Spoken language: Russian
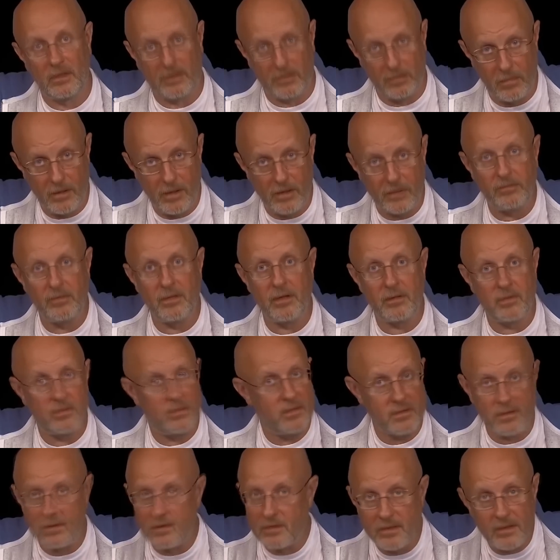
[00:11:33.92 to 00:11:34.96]
Я тебе отвечу.
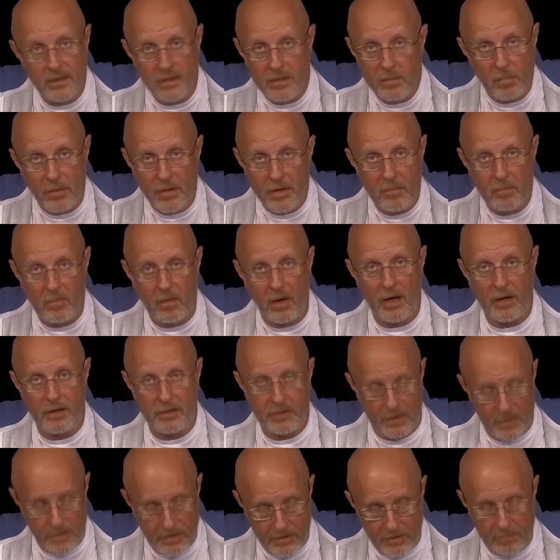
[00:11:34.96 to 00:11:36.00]
Если ты не
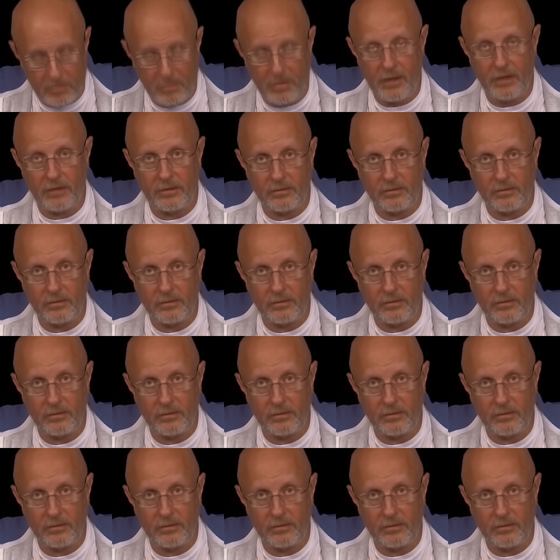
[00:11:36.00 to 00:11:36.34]
понимаешь, я тебе